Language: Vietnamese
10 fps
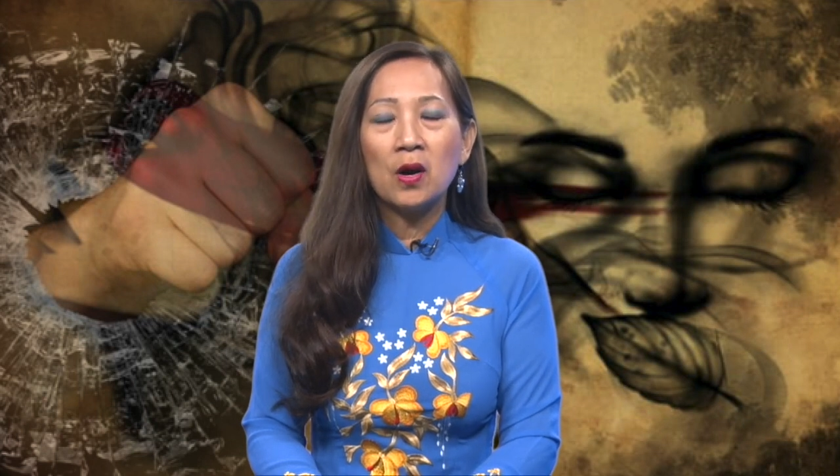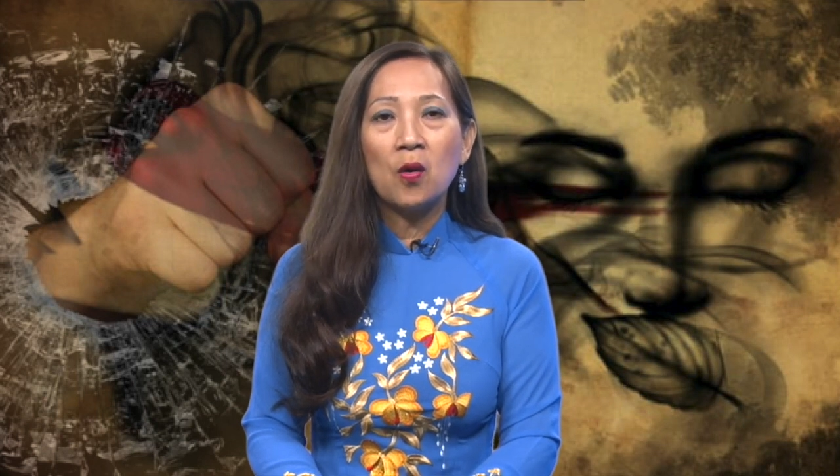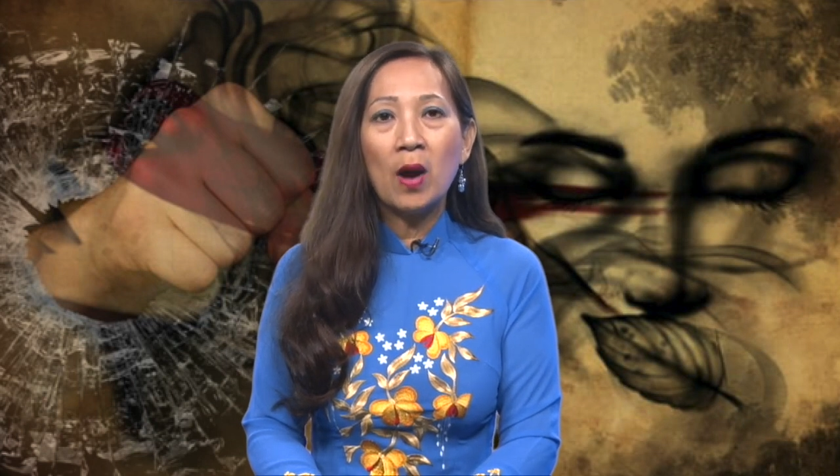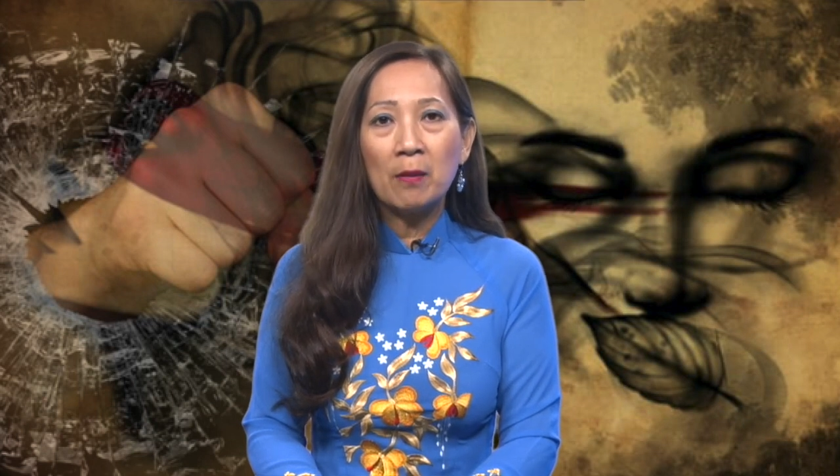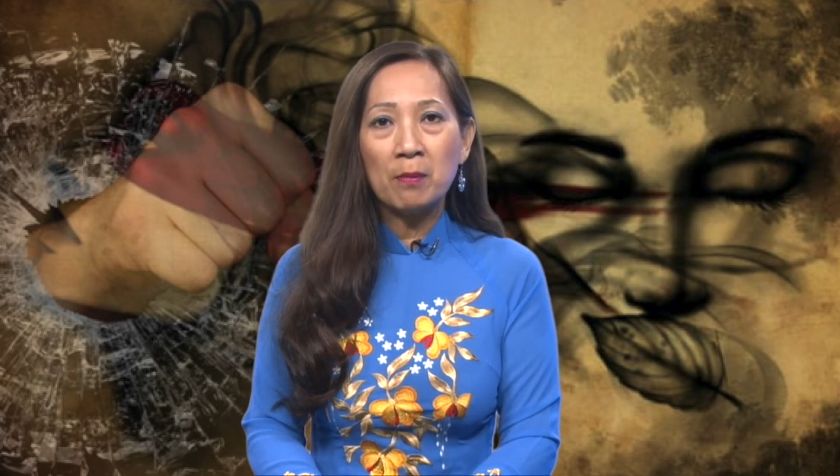
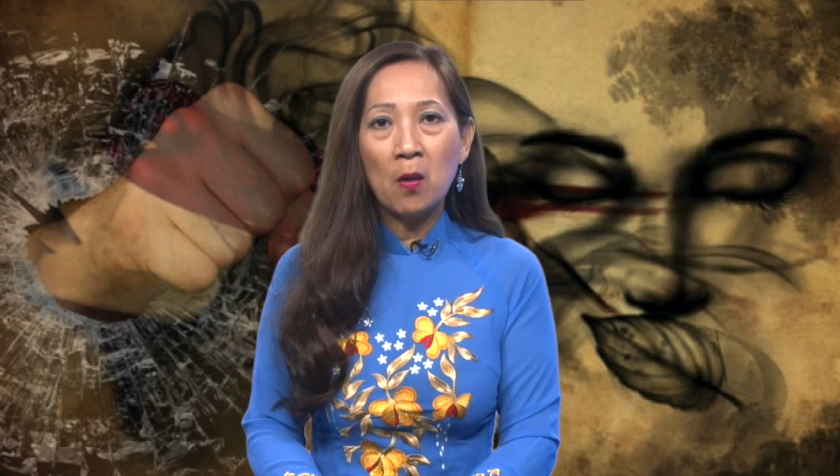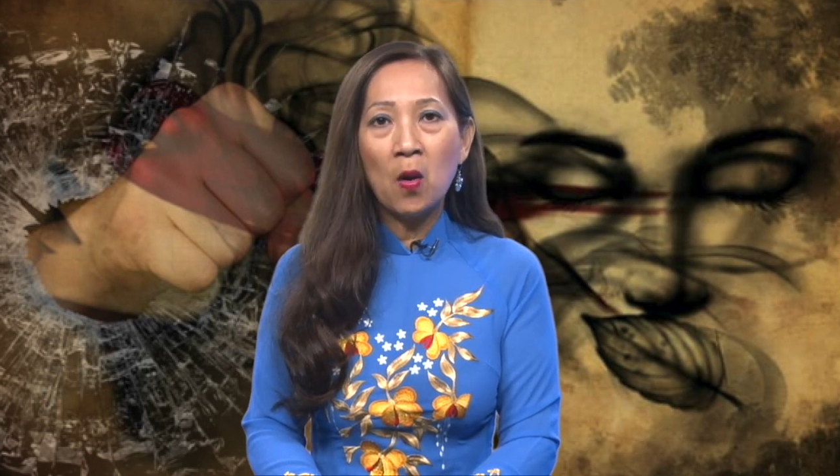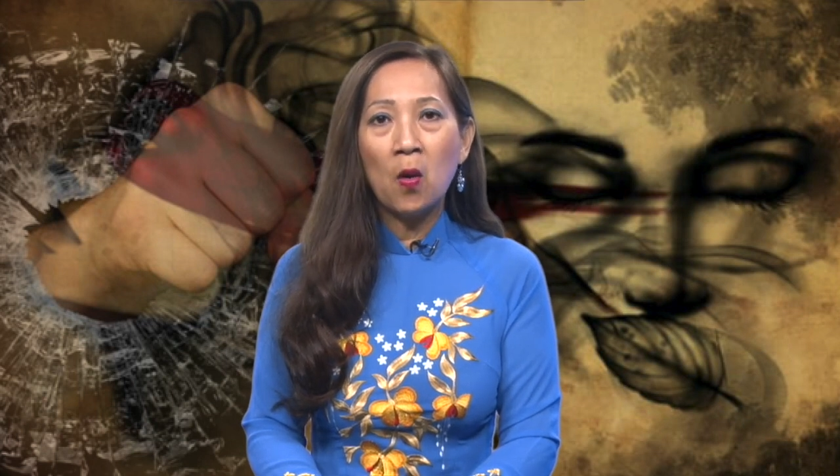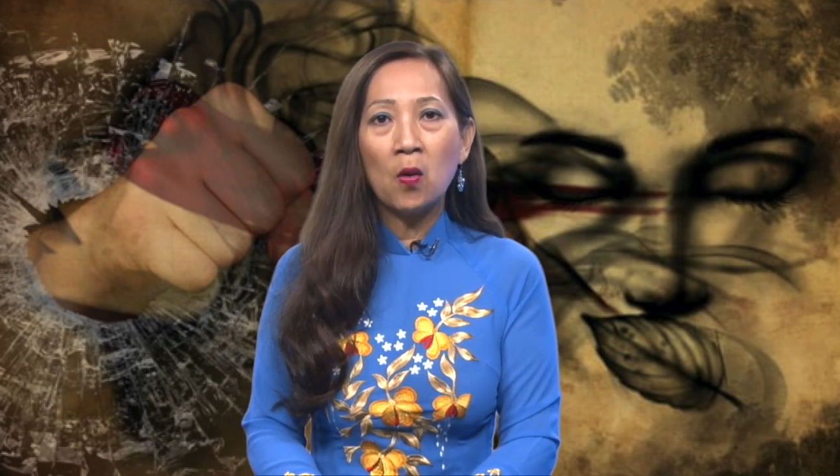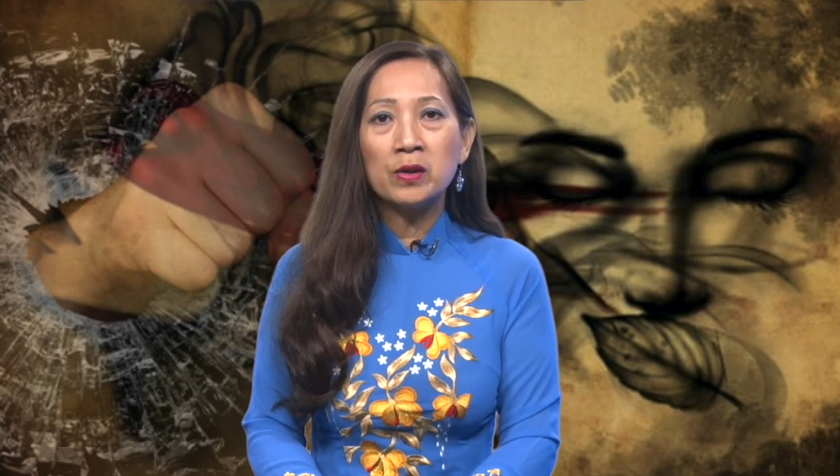hoặc bảo
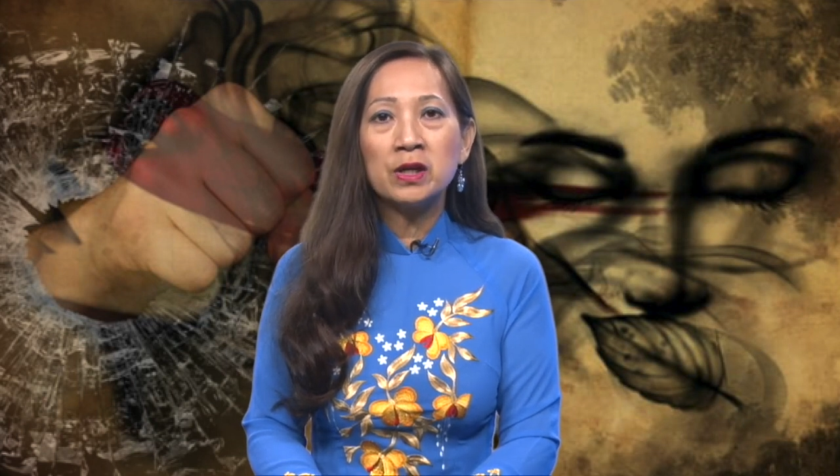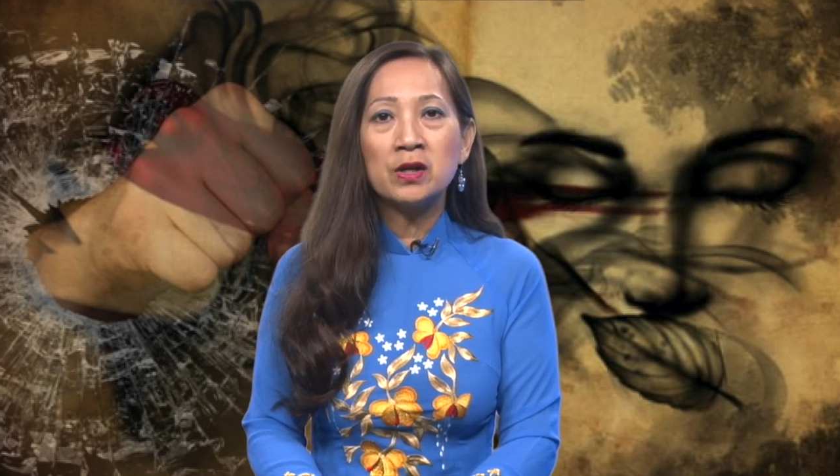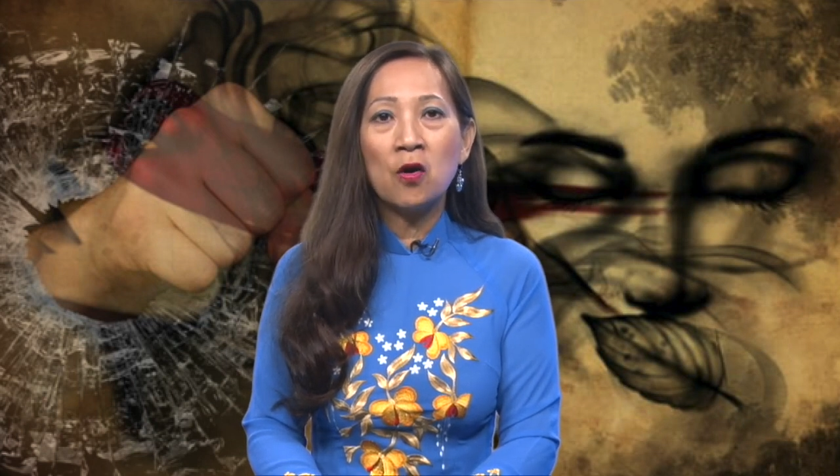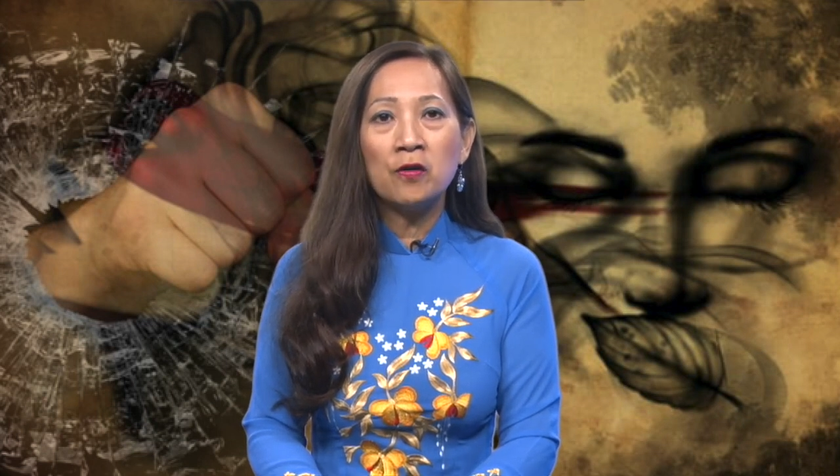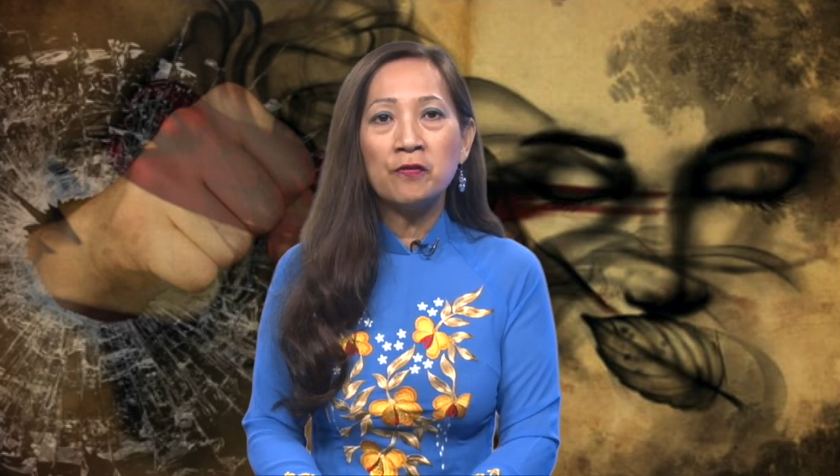hộ như
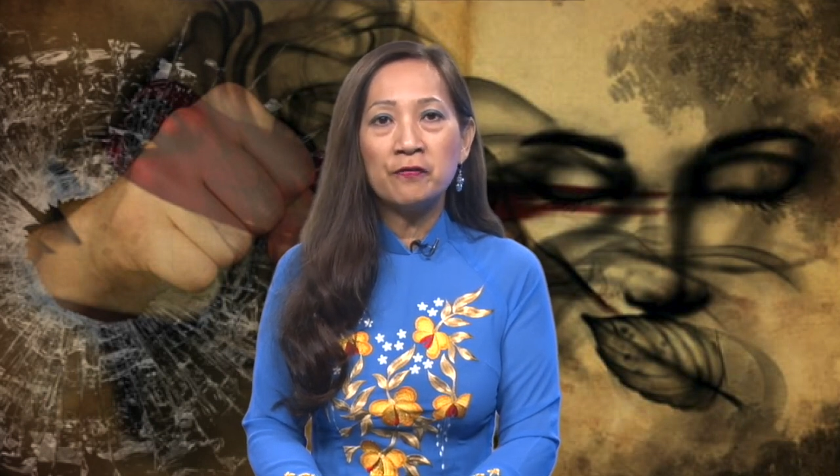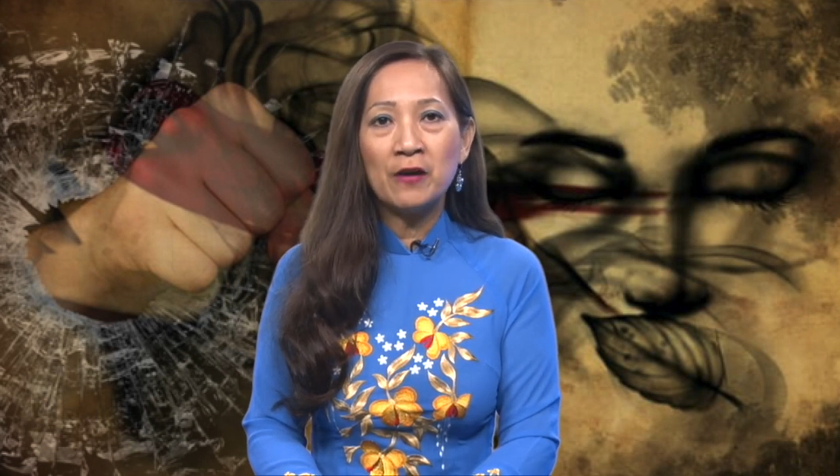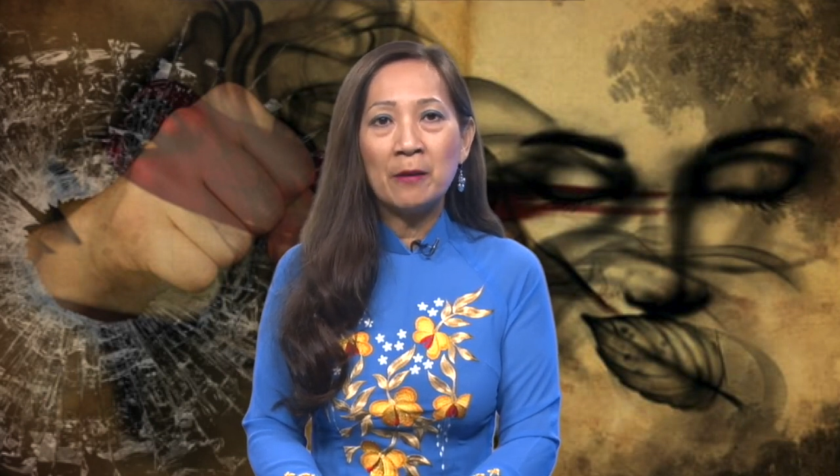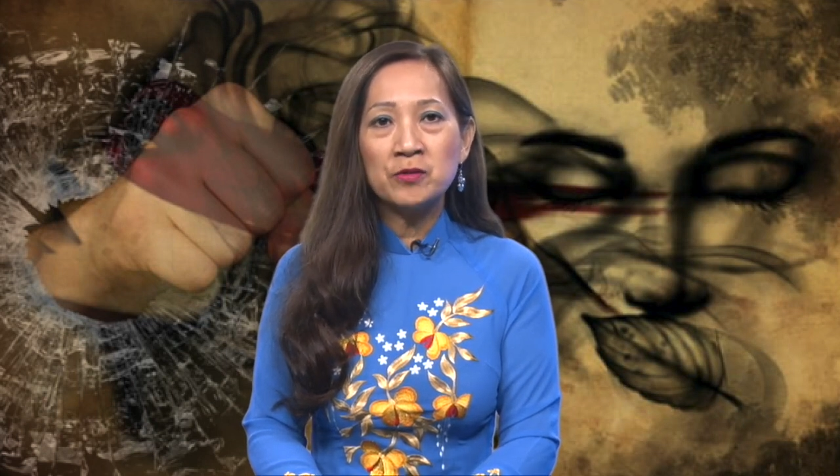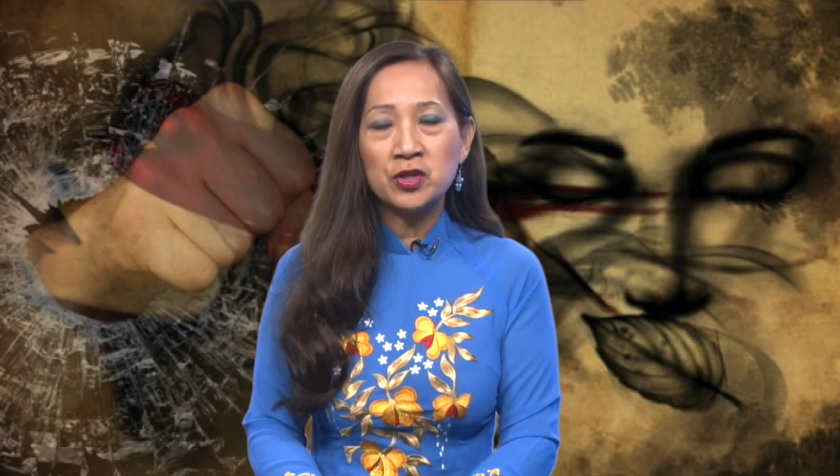đối với
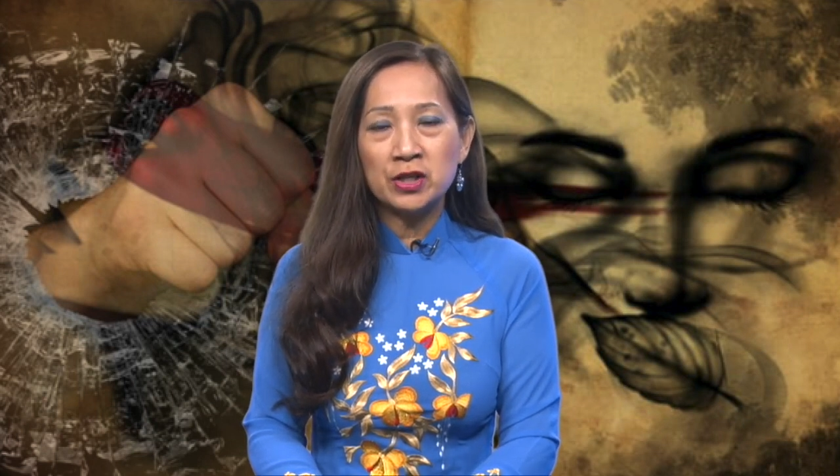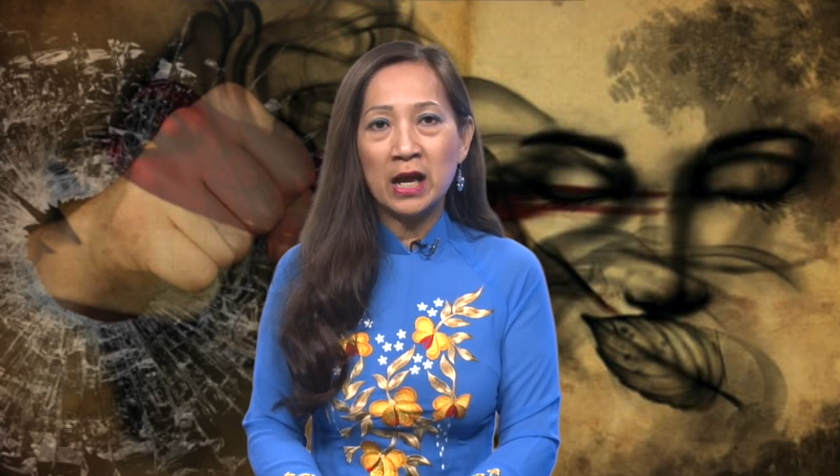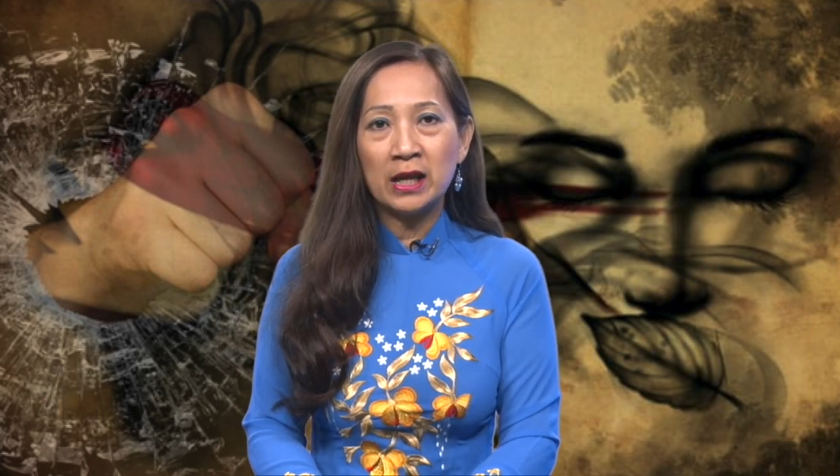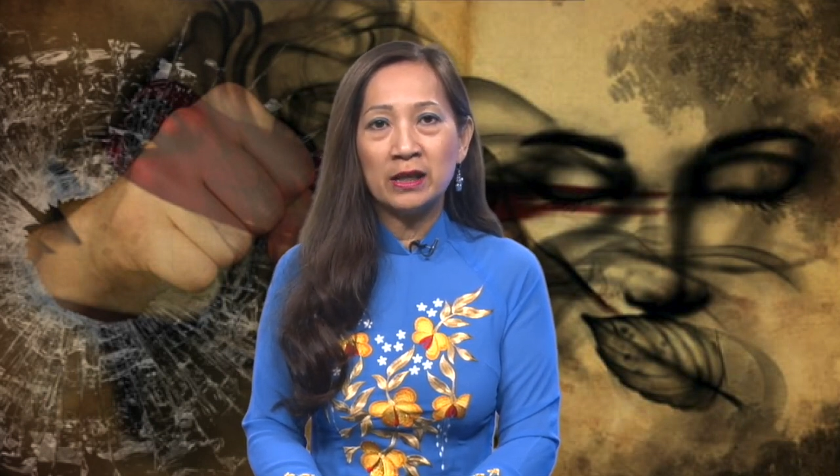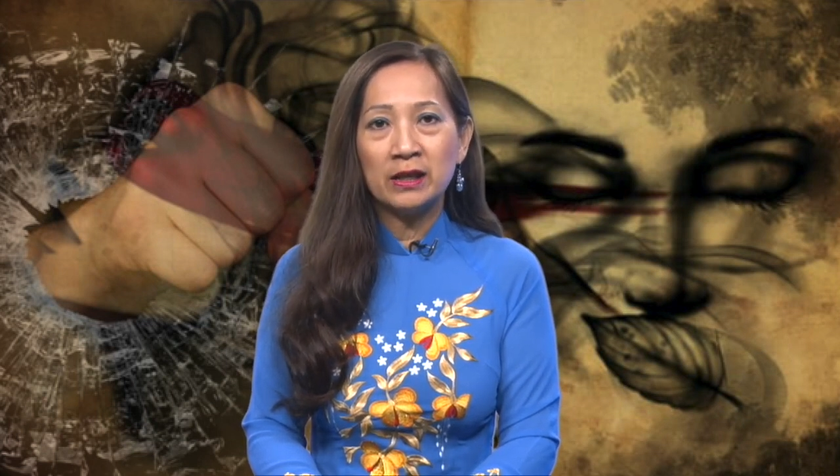Pháp trước
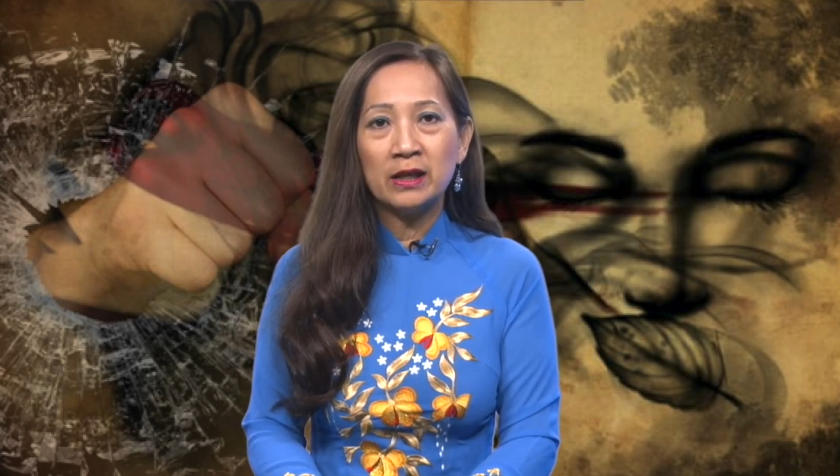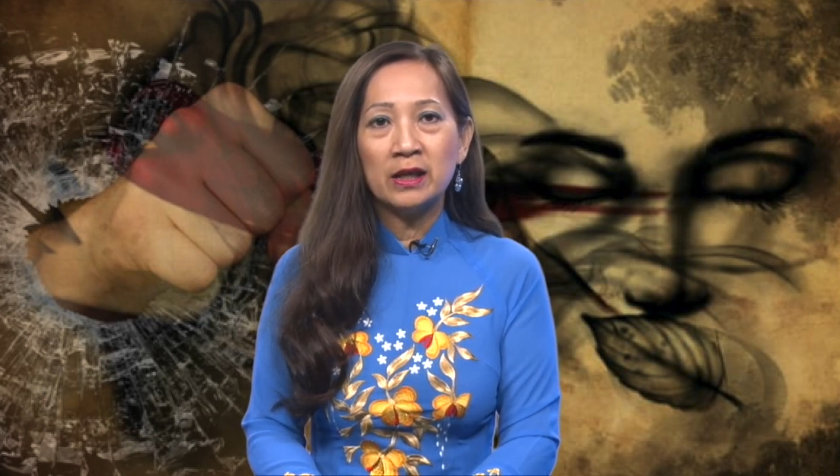đây.